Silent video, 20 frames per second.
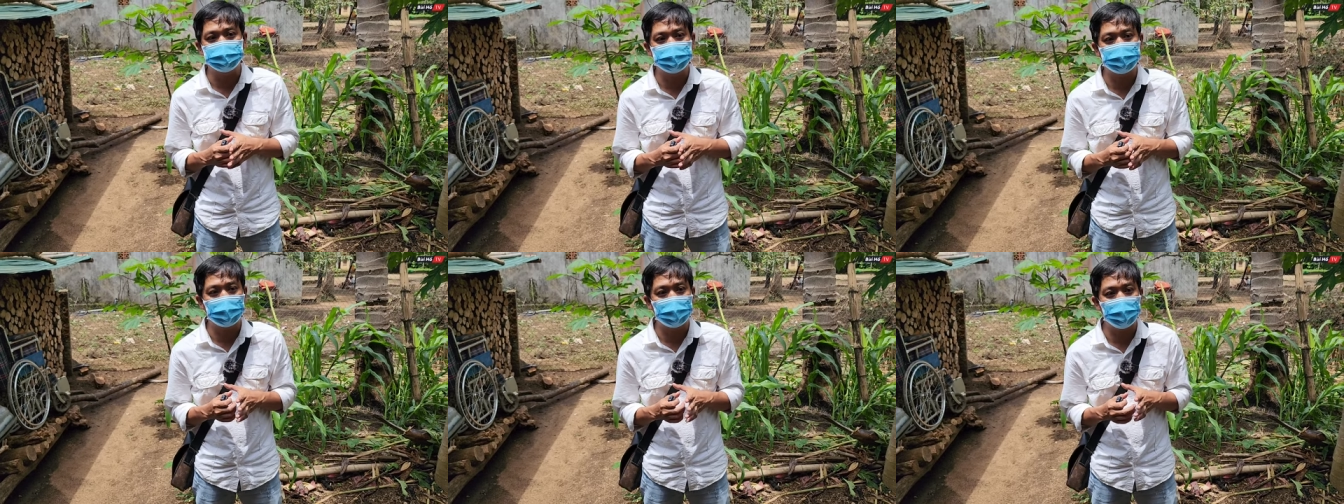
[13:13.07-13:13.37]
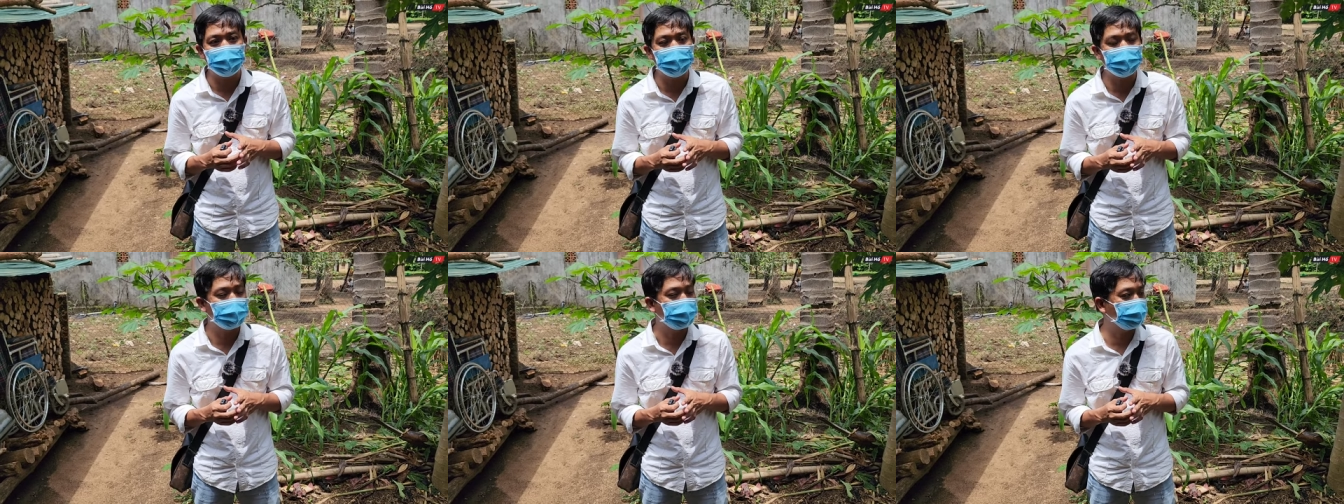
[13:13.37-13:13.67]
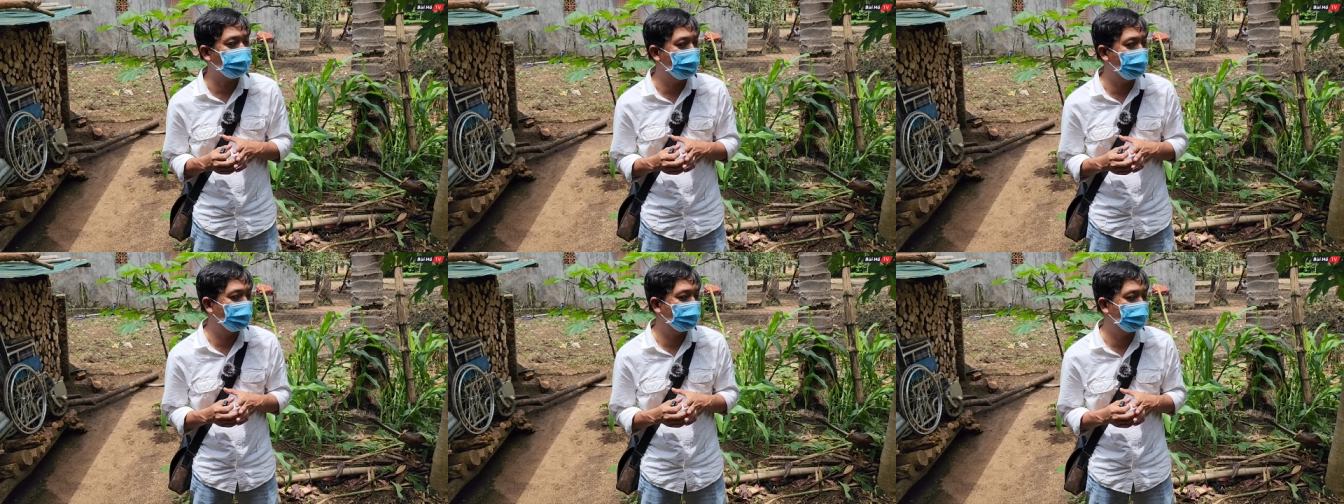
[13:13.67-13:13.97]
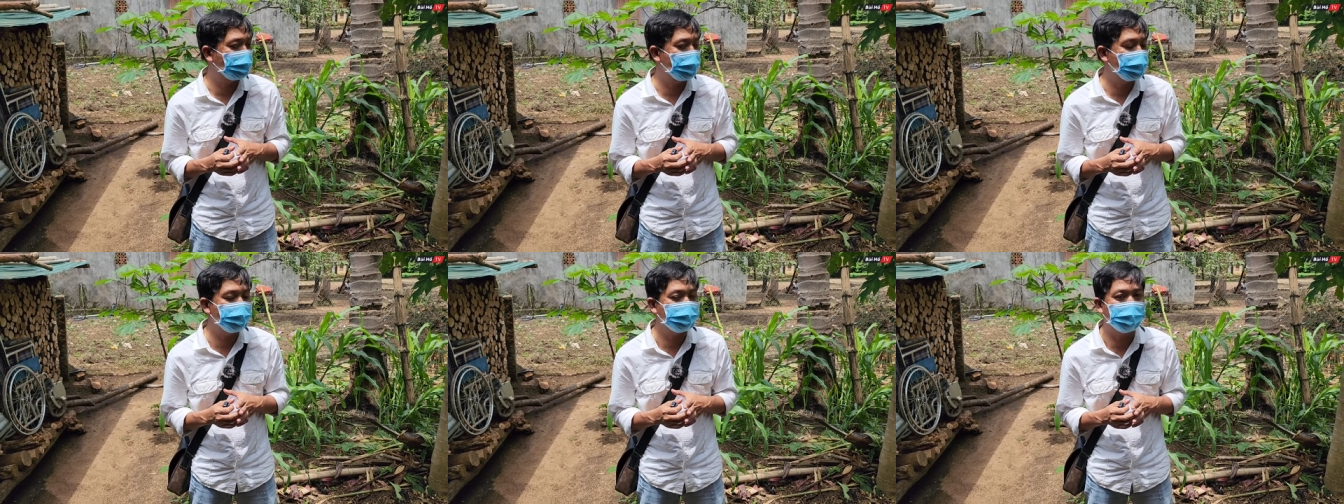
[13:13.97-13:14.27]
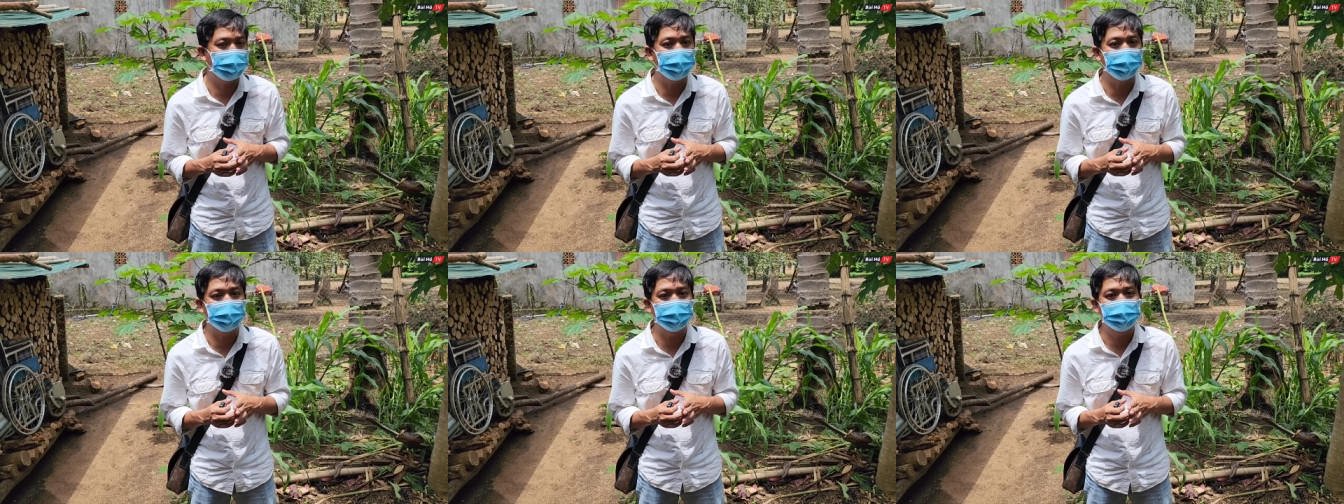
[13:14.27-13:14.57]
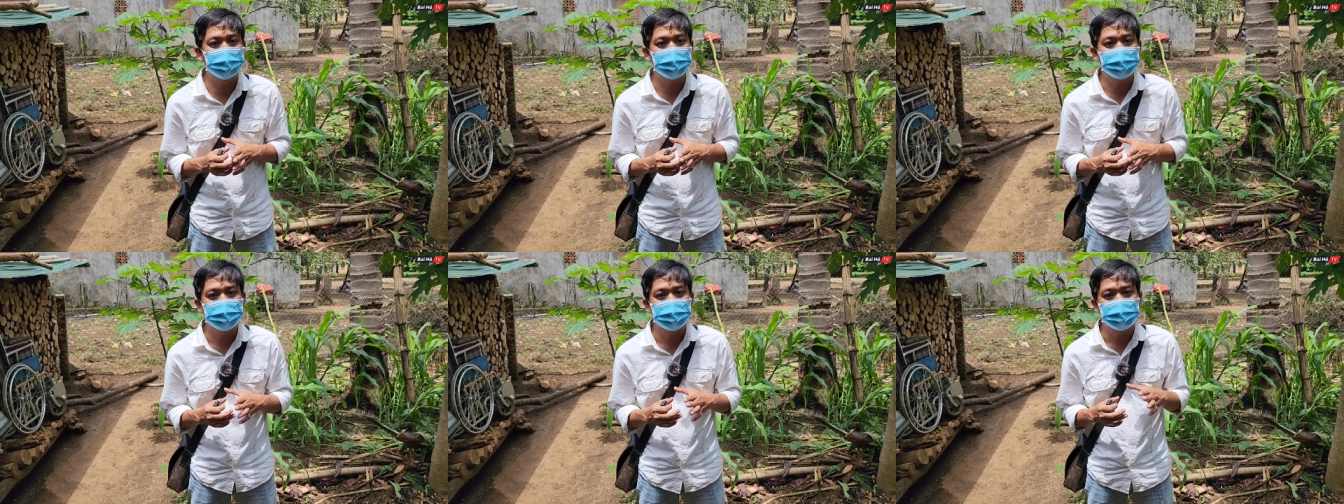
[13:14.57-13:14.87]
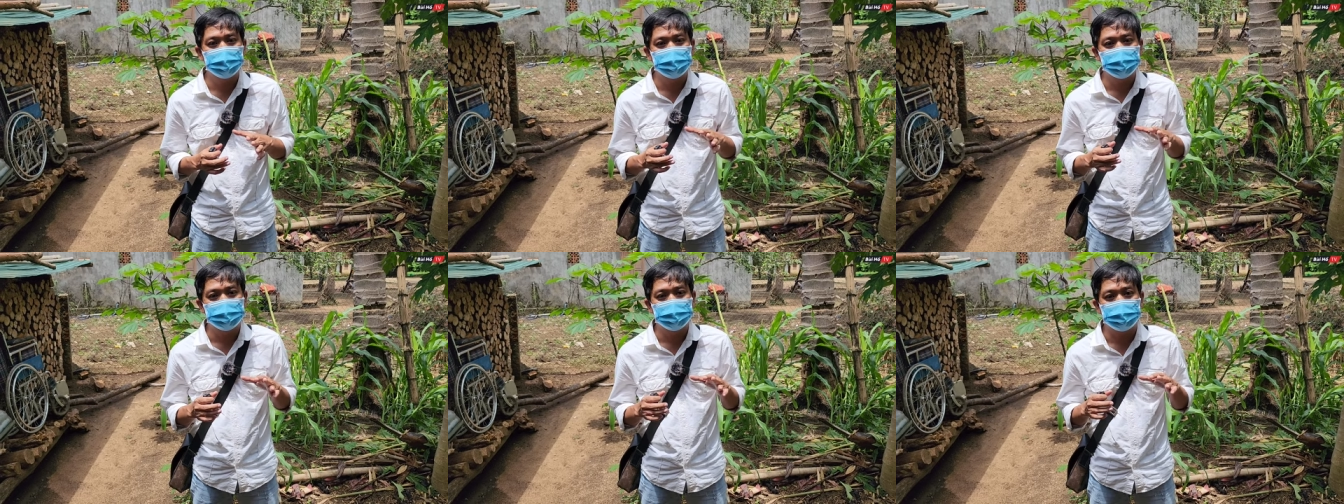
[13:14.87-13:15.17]
khá là đặc biệt khi mà
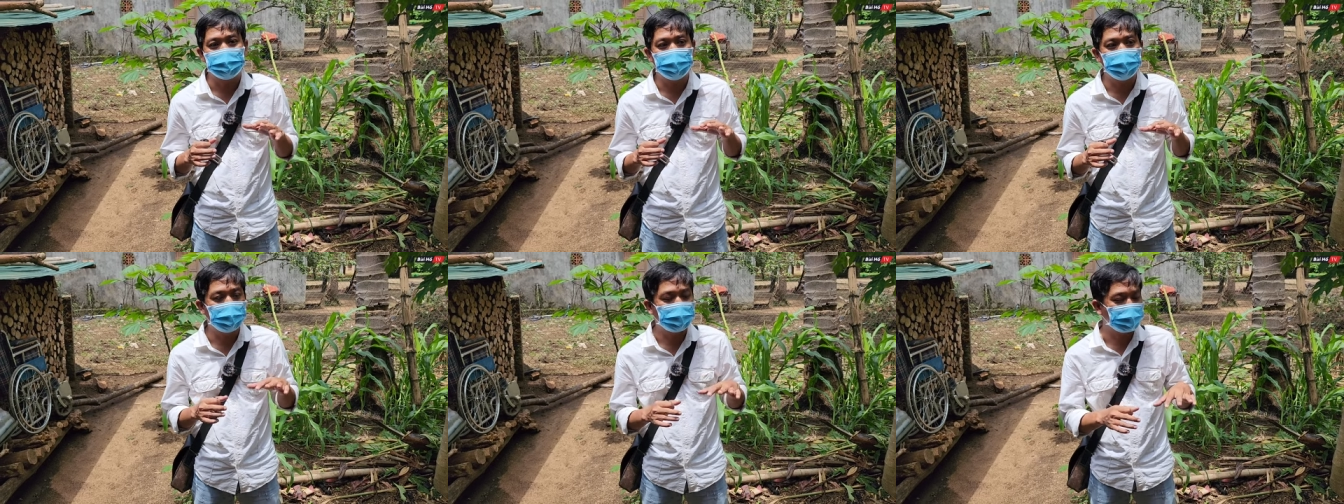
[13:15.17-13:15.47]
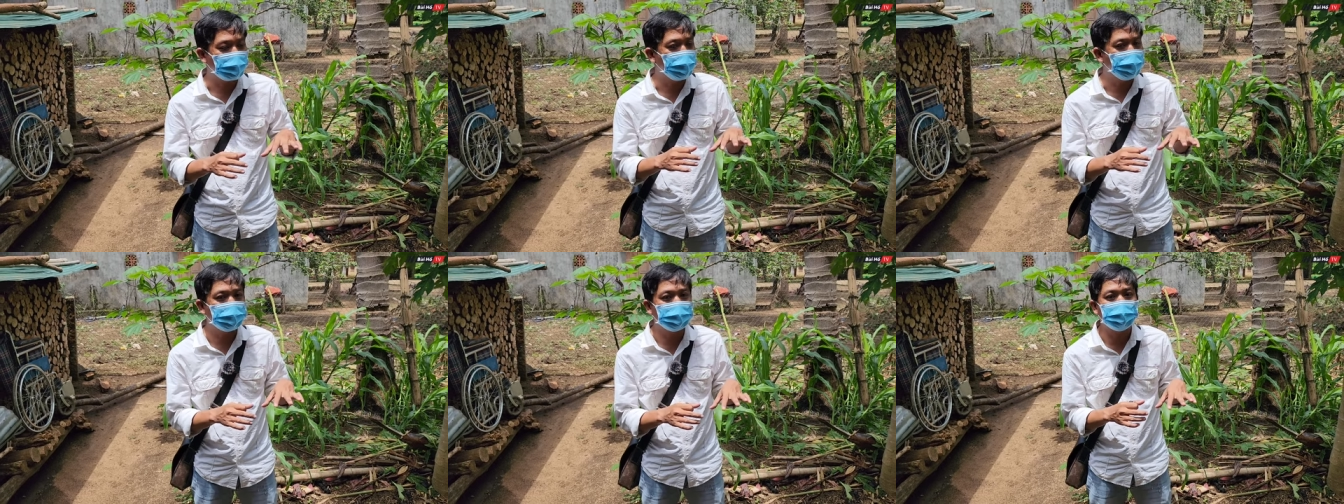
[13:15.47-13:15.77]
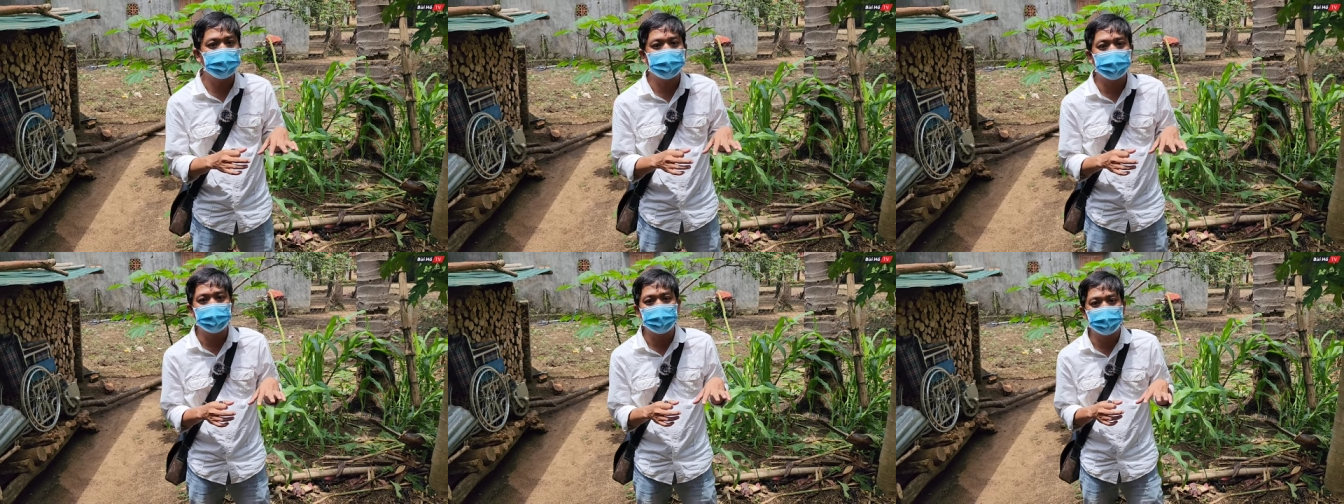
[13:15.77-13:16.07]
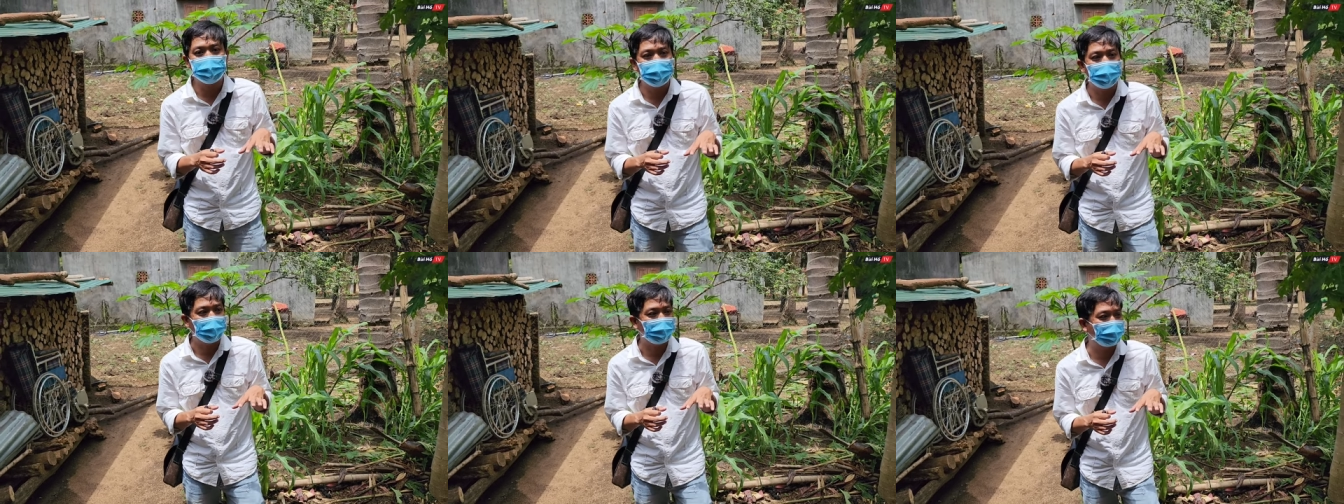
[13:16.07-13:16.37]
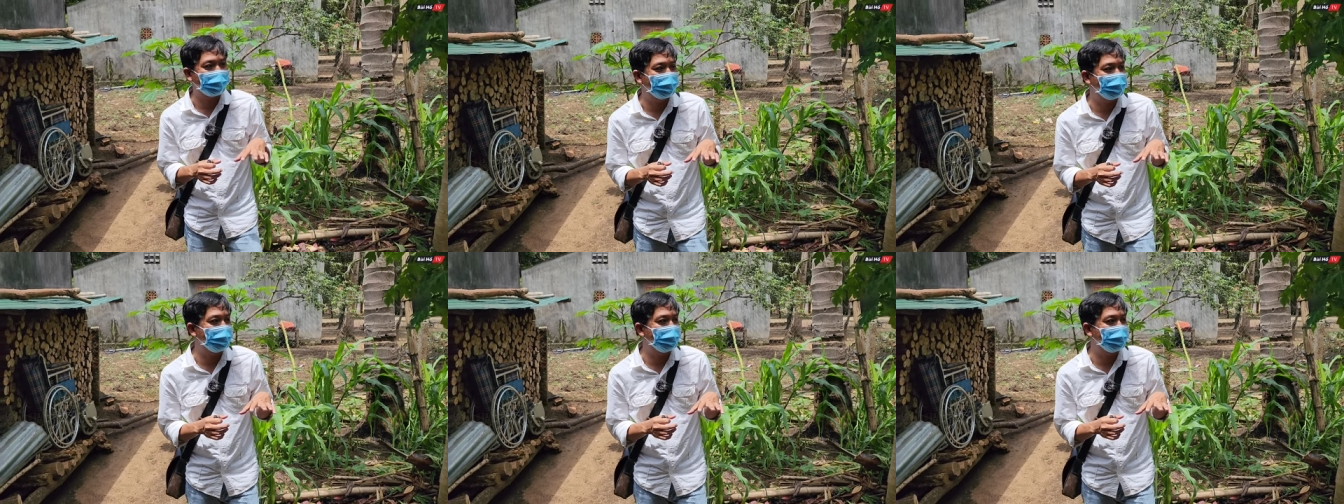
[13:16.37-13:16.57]
ông bà cụ ở trong cái ngôi làng này